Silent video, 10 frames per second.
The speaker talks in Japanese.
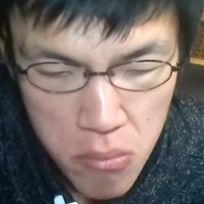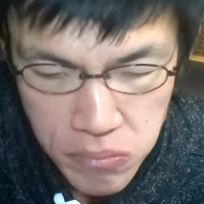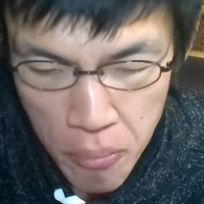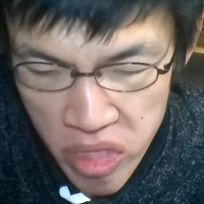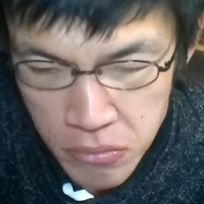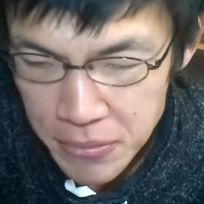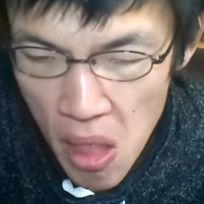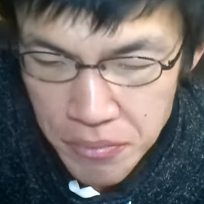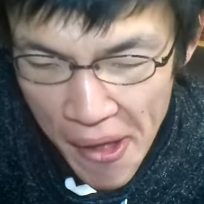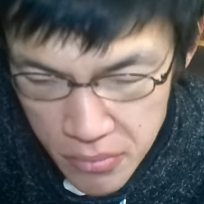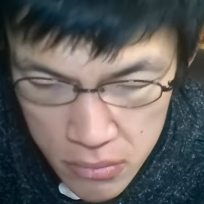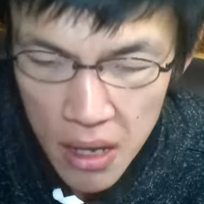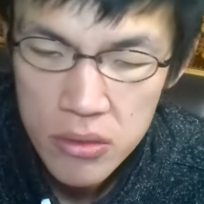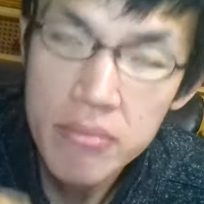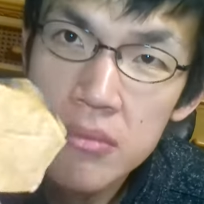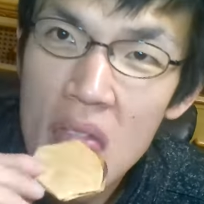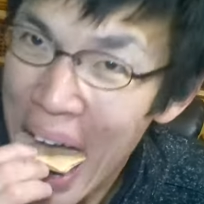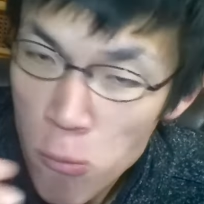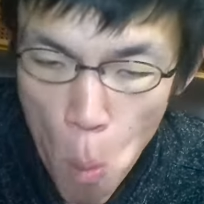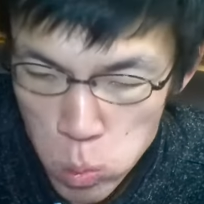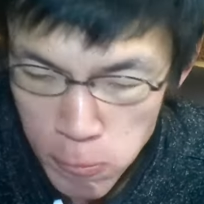起きましたが、まあ撮